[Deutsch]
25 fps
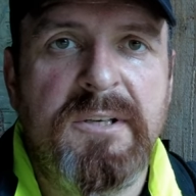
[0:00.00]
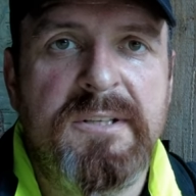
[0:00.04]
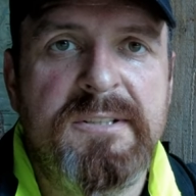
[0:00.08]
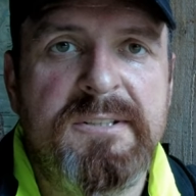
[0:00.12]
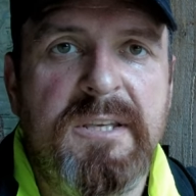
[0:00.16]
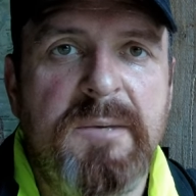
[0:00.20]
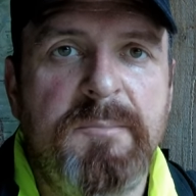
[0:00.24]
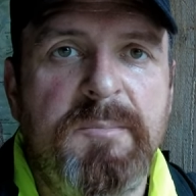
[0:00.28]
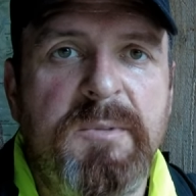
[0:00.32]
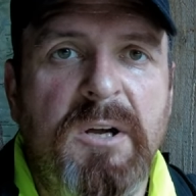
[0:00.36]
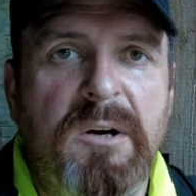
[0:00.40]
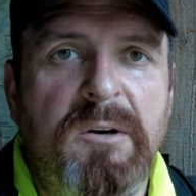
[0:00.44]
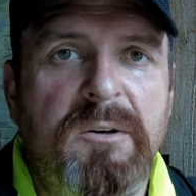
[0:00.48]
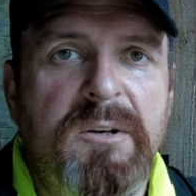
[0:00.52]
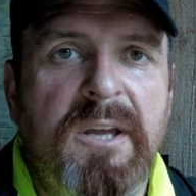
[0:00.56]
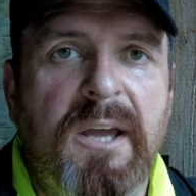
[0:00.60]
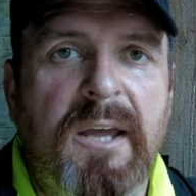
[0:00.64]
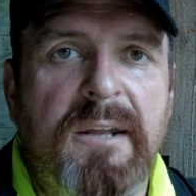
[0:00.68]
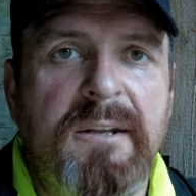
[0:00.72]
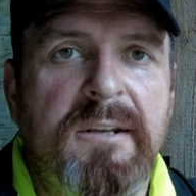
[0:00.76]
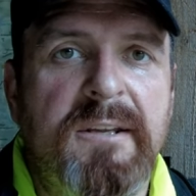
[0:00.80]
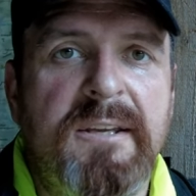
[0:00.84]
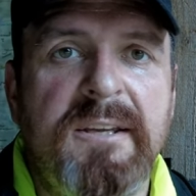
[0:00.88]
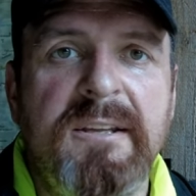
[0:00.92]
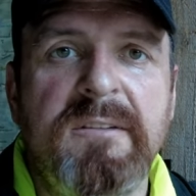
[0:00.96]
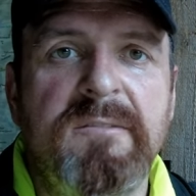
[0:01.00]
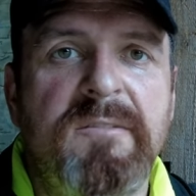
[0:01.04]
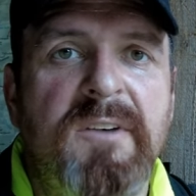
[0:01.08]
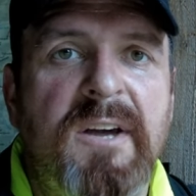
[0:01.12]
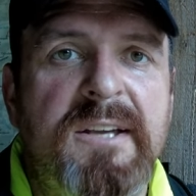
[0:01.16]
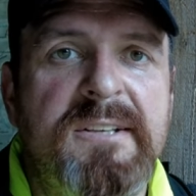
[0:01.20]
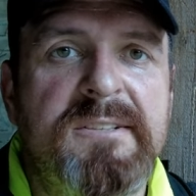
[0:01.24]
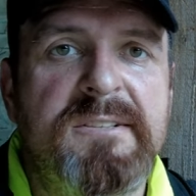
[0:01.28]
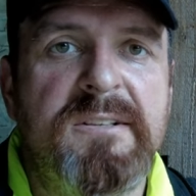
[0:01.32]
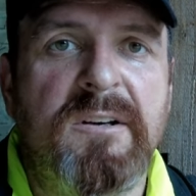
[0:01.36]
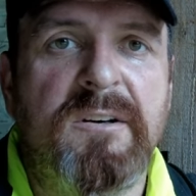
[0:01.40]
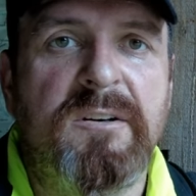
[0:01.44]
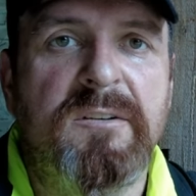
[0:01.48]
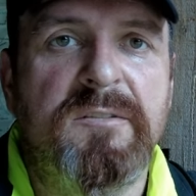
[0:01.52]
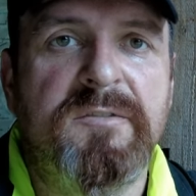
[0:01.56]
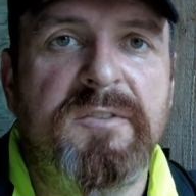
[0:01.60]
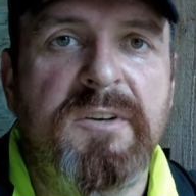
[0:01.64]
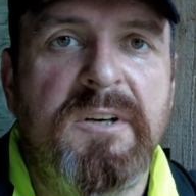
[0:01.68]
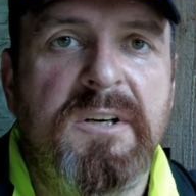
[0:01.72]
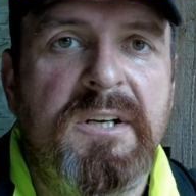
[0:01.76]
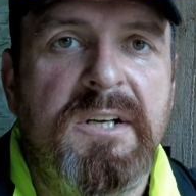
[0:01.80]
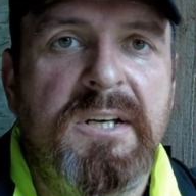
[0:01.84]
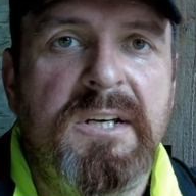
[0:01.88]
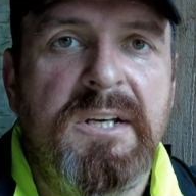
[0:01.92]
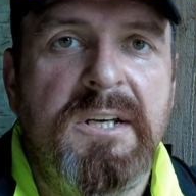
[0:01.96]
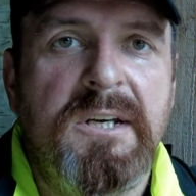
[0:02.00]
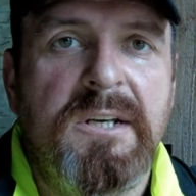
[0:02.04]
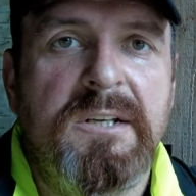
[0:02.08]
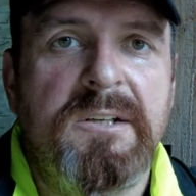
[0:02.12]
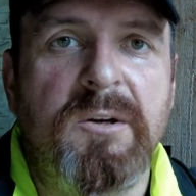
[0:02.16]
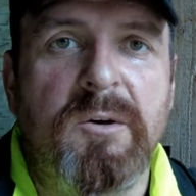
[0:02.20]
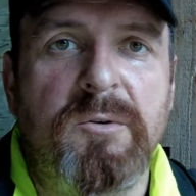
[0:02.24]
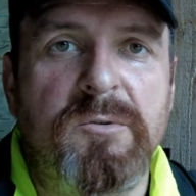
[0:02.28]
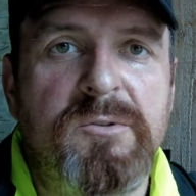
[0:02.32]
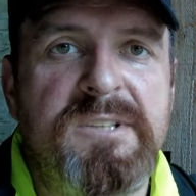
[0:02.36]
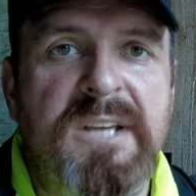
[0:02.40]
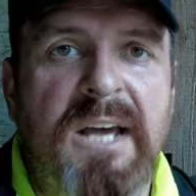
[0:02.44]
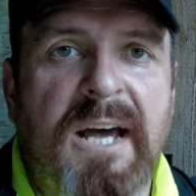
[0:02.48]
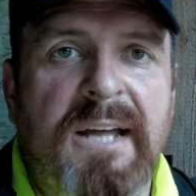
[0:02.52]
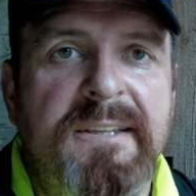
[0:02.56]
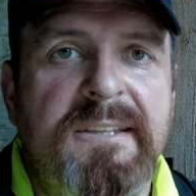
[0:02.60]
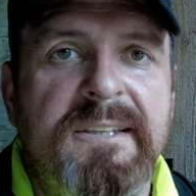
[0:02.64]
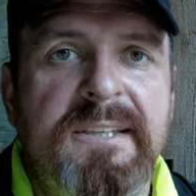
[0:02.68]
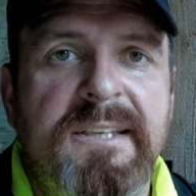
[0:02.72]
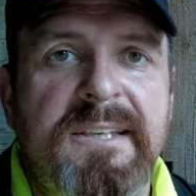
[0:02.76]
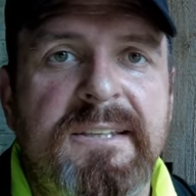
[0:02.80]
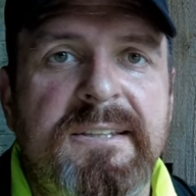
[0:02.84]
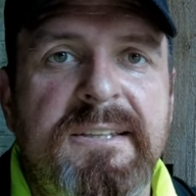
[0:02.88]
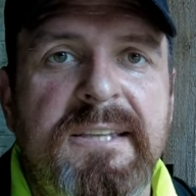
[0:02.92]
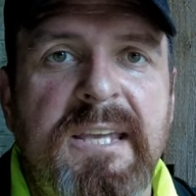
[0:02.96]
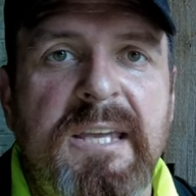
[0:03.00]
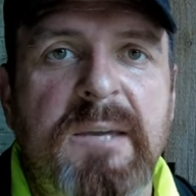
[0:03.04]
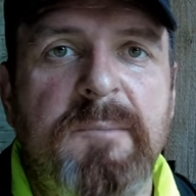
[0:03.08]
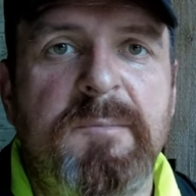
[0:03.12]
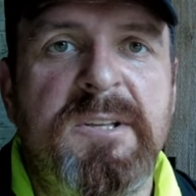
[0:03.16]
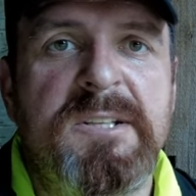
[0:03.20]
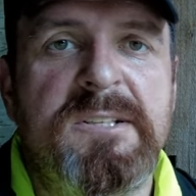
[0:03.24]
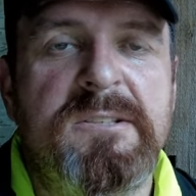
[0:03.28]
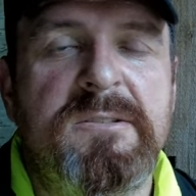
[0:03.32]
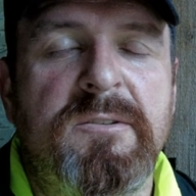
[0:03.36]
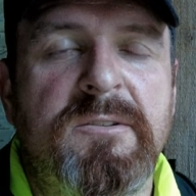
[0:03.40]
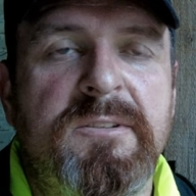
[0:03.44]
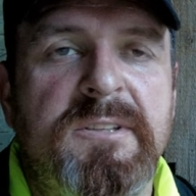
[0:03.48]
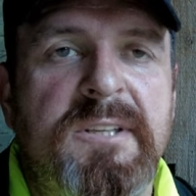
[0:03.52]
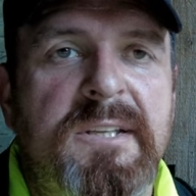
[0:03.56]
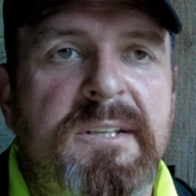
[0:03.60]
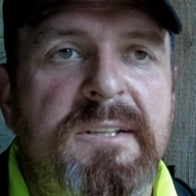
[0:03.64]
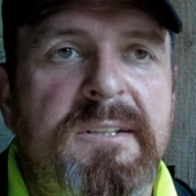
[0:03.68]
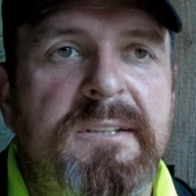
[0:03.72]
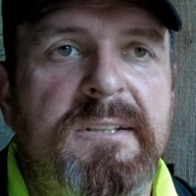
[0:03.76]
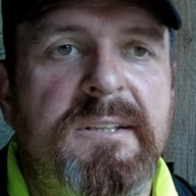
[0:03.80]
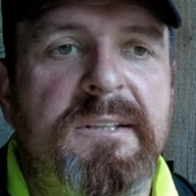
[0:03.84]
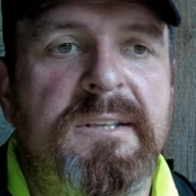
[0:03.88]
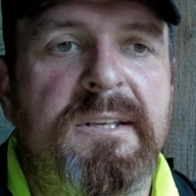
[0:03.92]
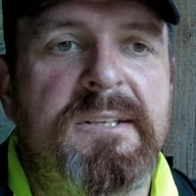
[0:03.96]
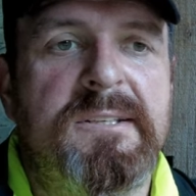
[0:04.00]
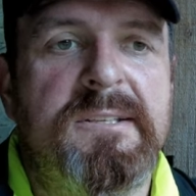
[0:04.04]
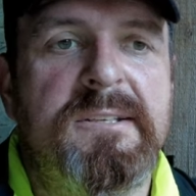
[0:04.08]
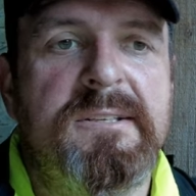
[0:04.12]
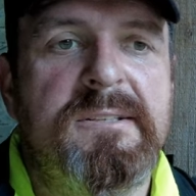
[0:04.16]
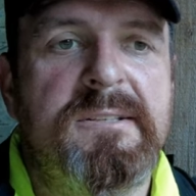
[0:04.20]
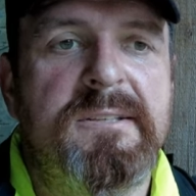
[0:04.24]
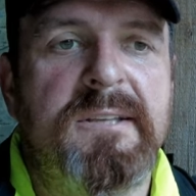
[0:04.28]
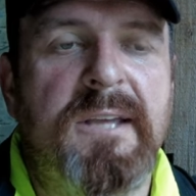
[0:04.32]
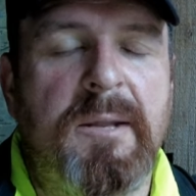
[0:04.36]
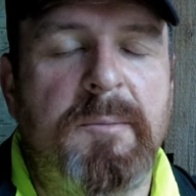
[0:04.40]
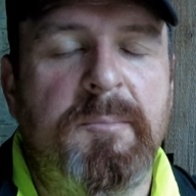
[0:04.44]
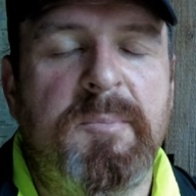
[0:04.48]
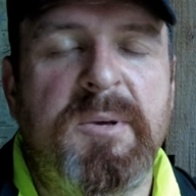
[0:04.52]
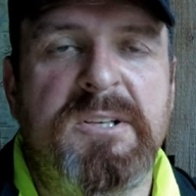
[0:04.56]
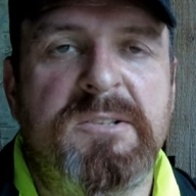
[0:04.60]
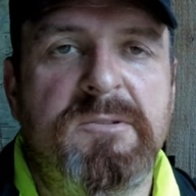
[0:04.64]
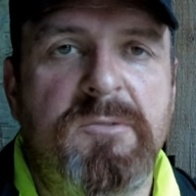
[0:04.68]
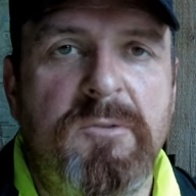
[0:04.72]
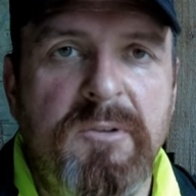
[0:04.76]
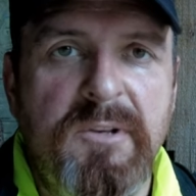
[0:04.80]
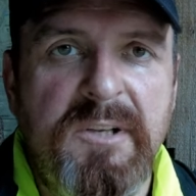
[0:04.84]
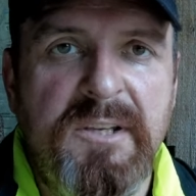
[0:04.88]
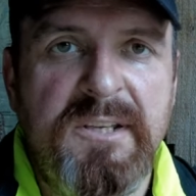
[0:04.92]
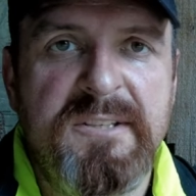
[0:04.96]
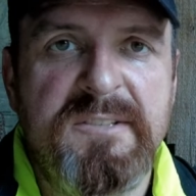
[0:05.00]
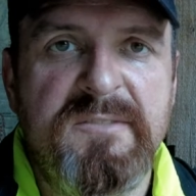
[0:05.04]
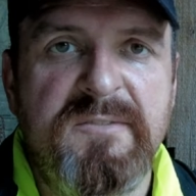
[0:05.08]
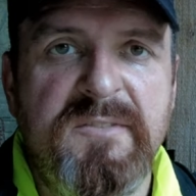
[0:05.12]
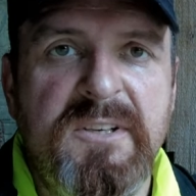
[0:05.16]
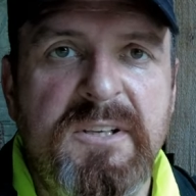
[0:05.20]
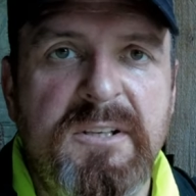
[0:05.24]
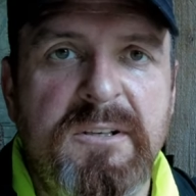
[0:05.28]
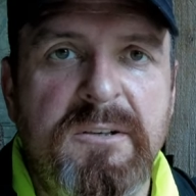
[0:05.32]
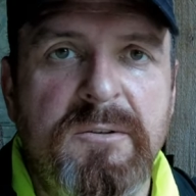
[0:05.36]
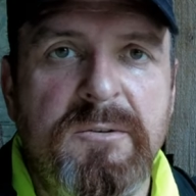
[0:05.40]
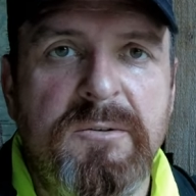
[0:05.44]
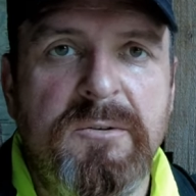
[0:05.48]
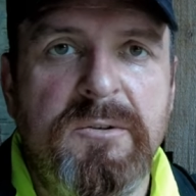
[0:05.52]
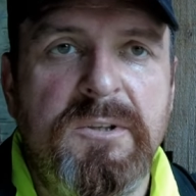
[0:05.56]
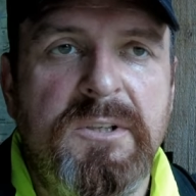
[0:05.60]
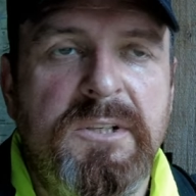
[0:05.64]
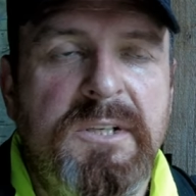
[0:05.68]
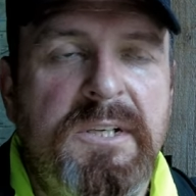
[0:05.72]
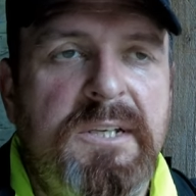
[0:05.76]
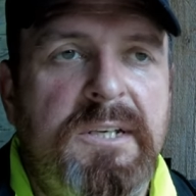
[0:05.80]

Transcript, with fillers: Es gibt auch keine Hinweise auf großartige Themen, sondern es ist ein persönliches Video.